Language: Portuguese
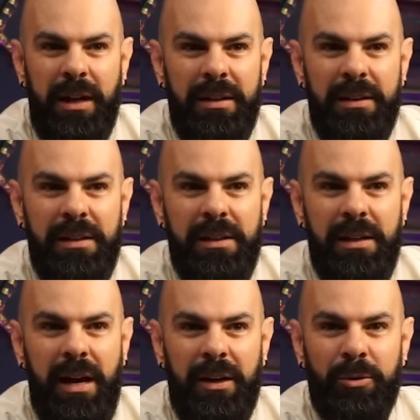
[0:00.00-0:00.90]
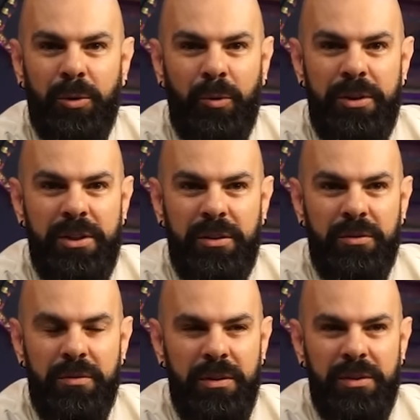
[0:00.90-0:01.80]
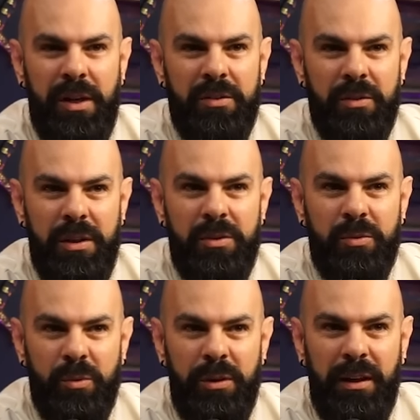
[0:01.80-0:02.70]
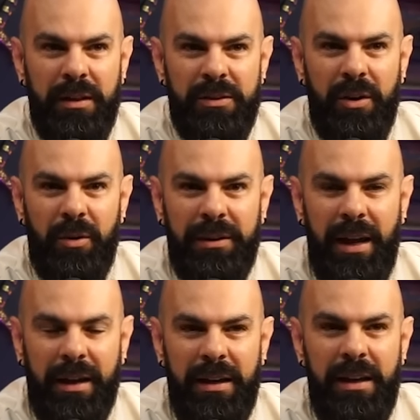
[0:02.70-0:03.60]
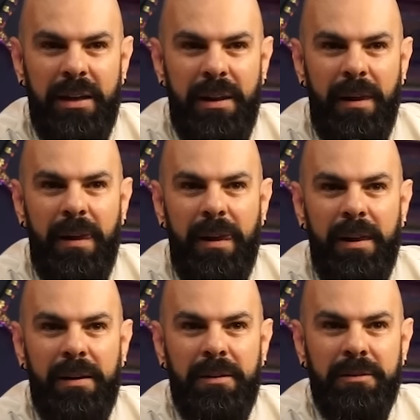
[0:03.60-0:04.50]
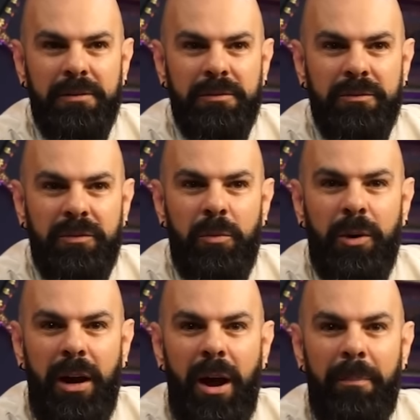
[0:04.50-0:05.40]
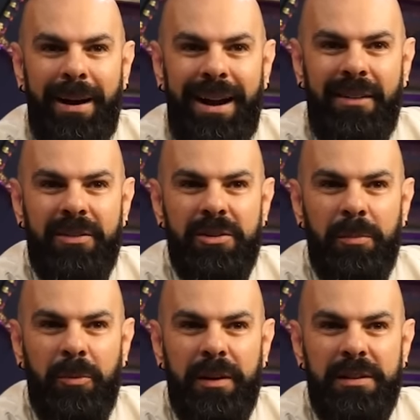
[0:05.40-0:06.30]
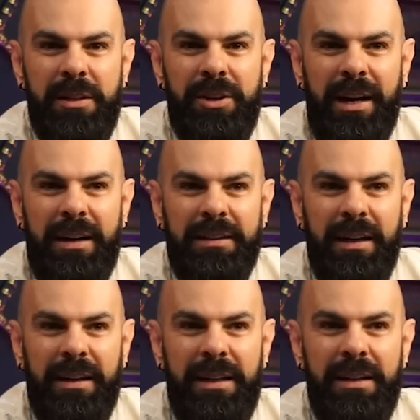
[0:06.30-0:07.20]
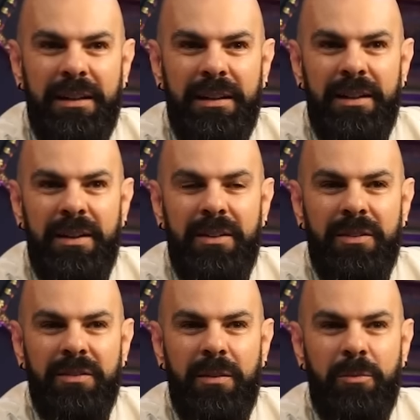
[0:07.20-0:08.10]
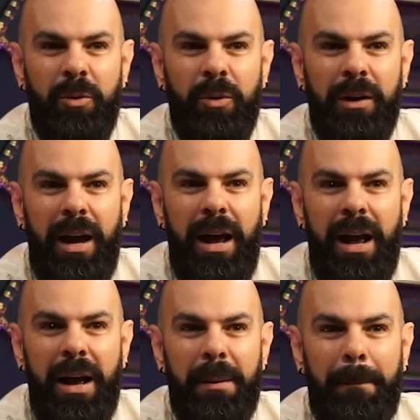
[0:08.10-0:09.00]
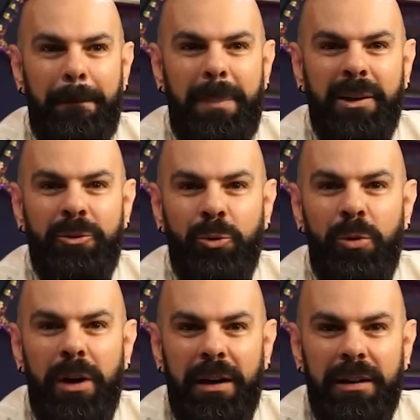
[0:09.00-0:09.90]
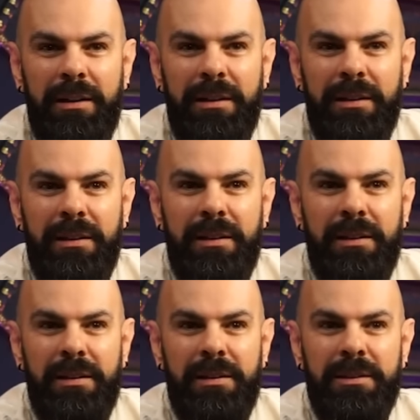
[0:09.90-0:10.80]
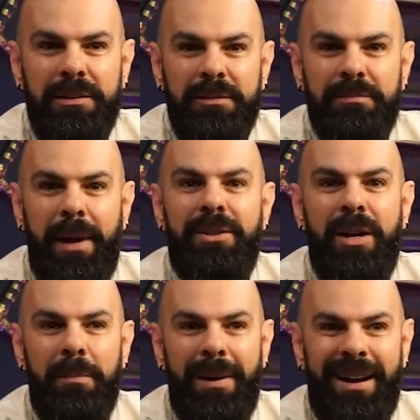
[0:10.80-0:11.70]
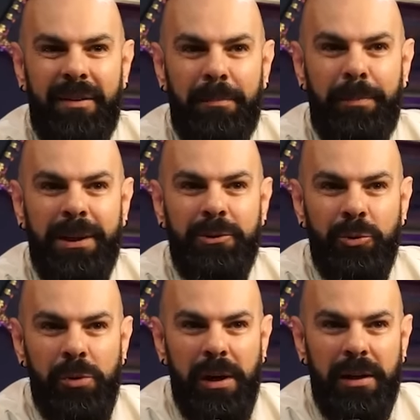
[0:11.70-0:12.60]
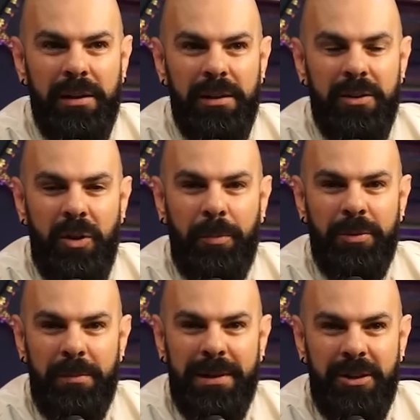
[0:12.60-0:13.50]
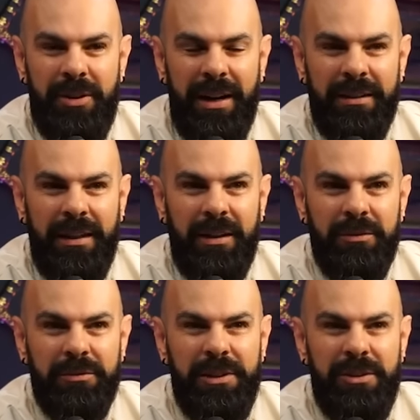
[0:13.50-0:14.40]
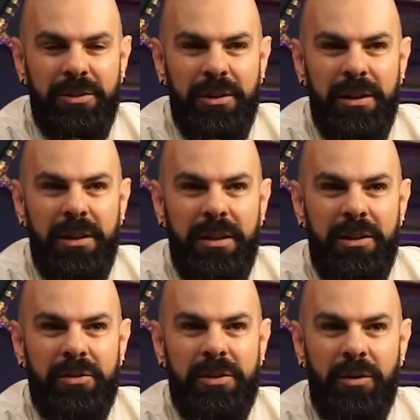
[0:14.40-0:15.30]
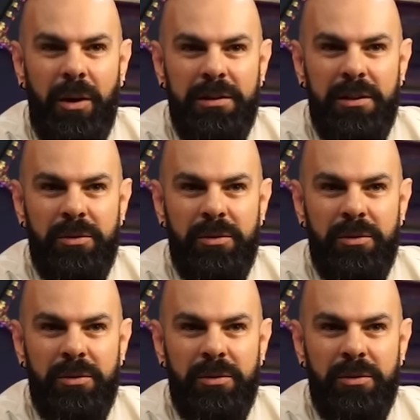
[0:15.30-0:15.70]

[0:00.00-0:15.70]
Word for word: cara. Aqui eu tô curtindo com vocês. Se vocês curtem, se chegou até aqui, vamos criar uma palavra só para ver que vocês chegaram até aqui. Vamos colocar panturra. Mete a palavra panturra, só para eu saber que vocês chegaram até aqui no vídeo e se você gosta